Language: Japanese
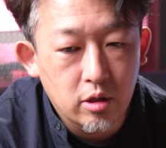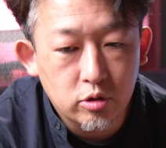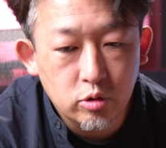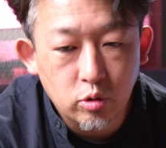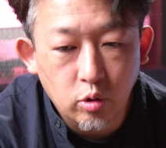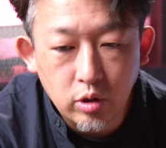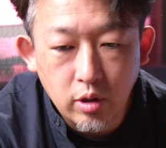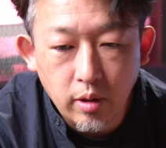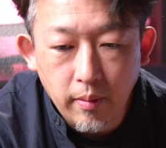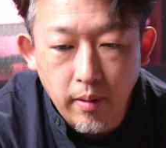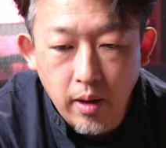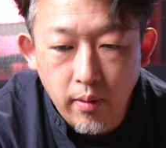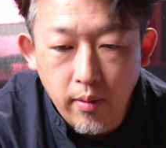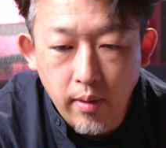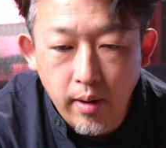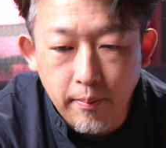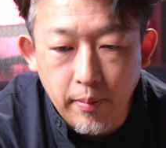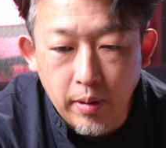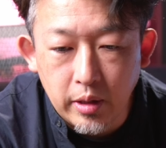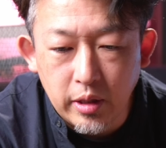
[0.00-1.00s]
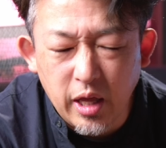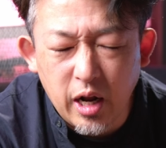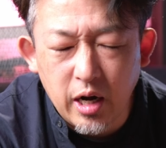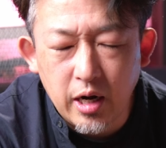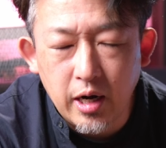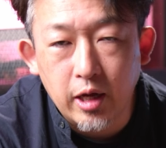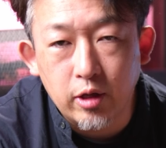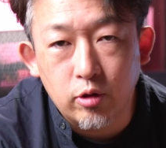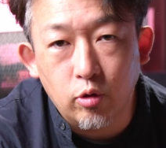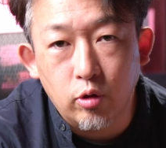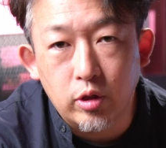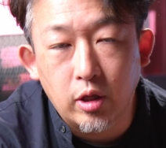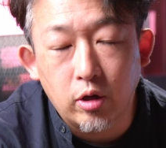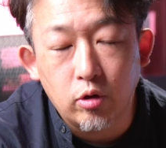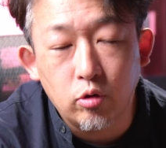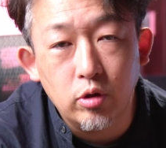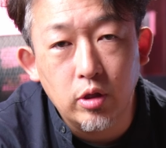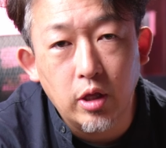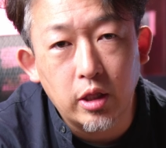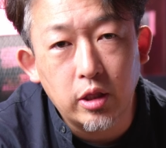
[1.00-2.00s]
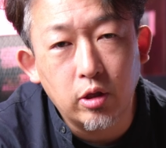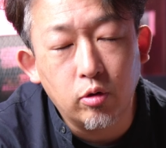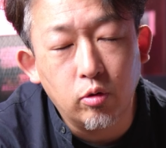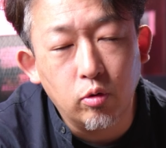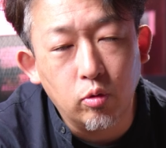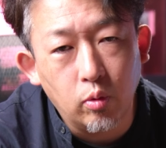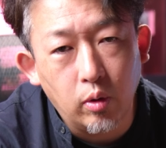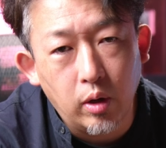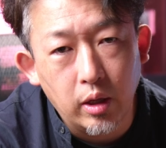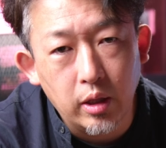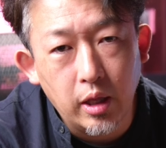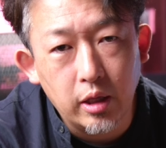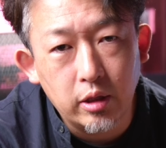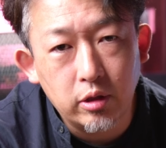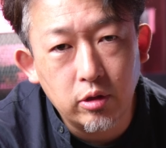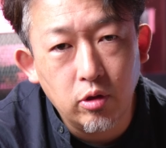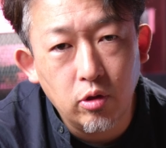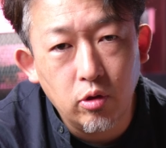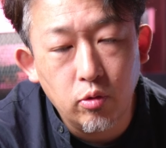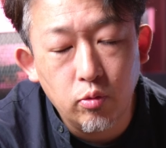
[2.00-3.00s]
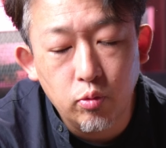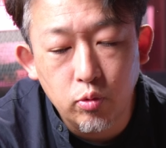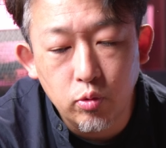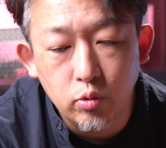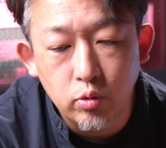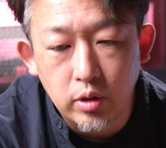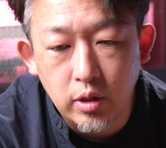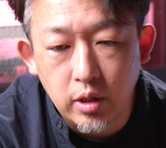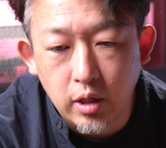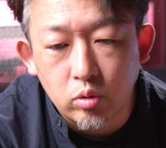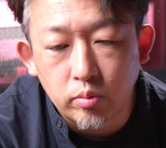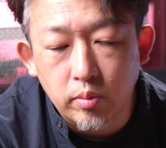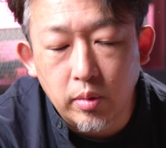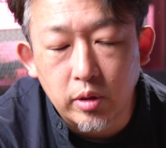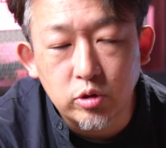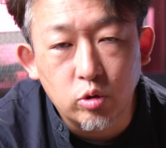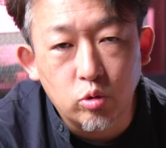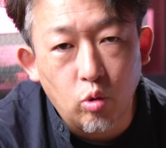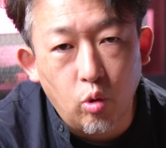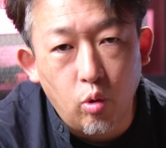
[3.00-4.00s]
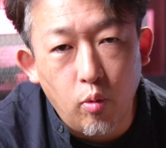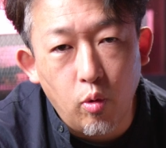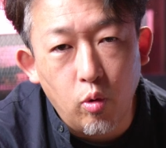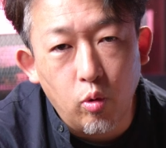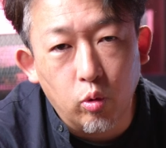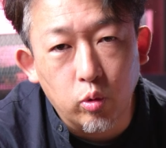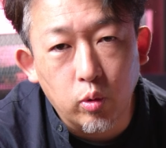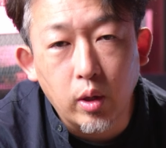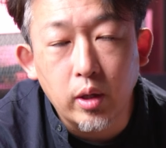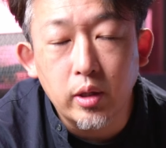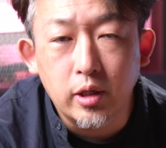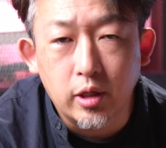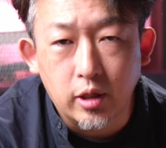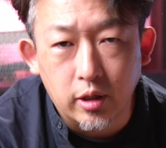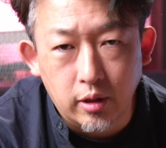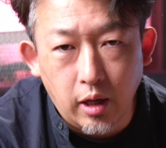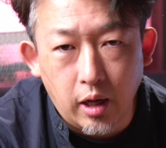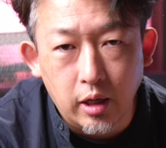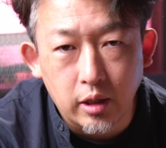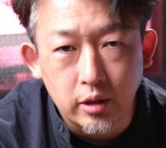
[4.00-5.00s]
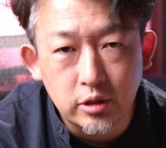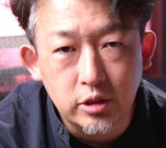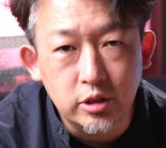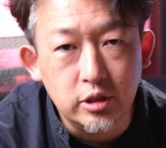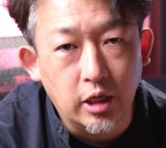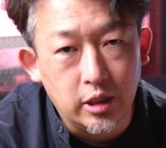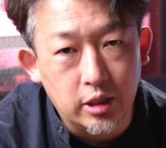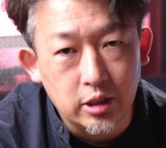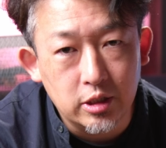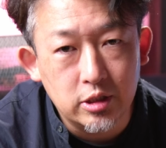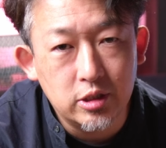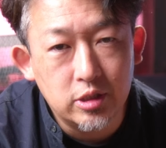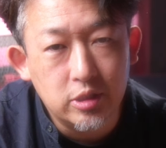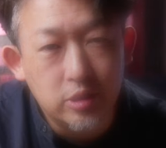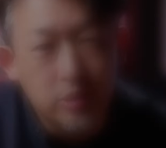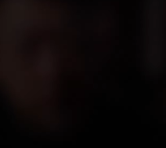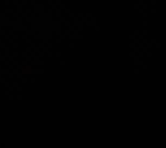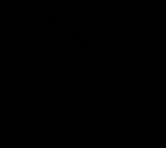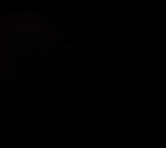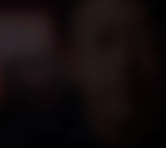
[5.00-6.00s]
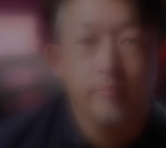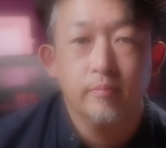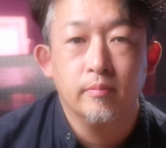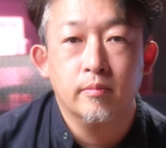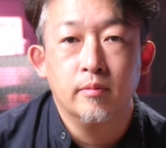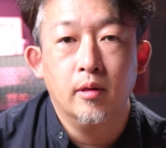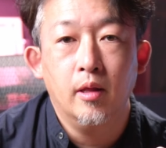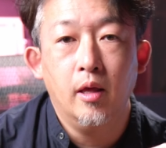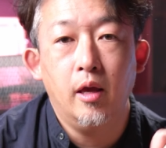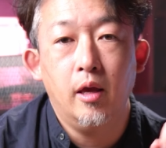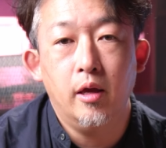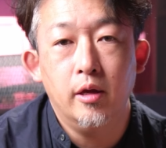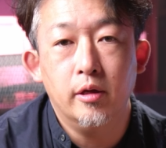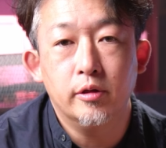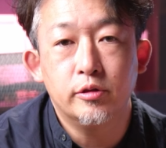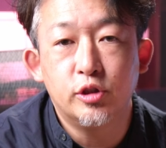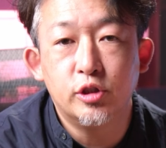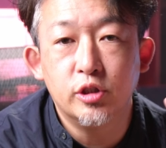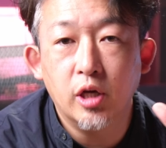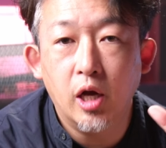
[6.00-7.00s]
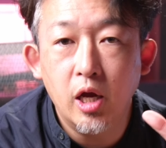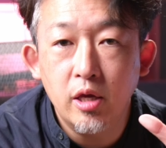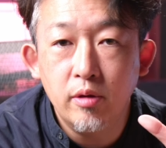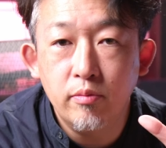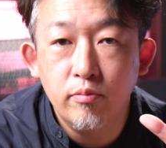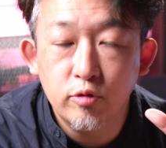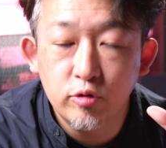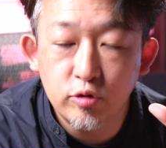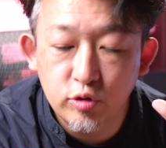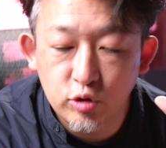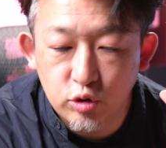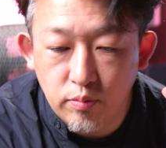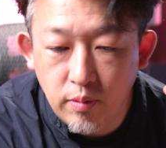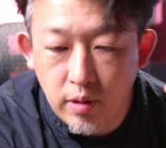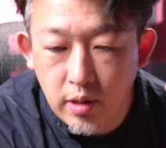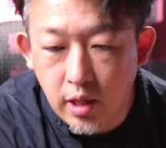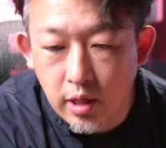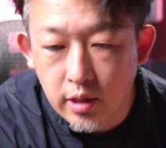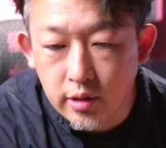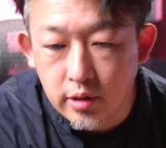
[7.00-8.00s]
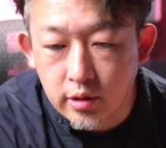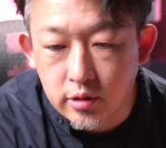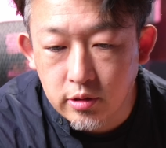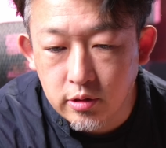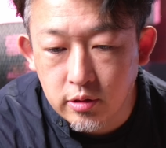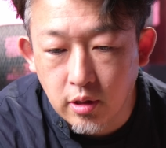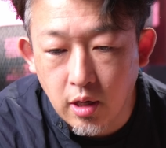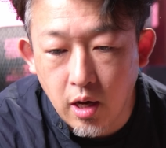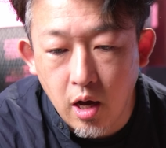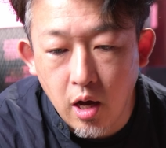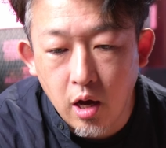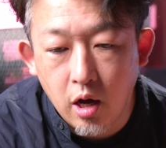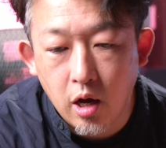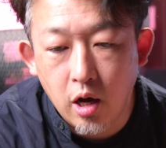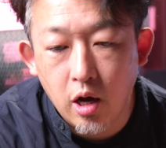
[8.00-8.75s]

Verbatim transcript: そういった場合はやっぱりNANLITE一択になってくるのかなっていうふうに、ちょっと思うことができた次第です。で、違い6つ目なんですが、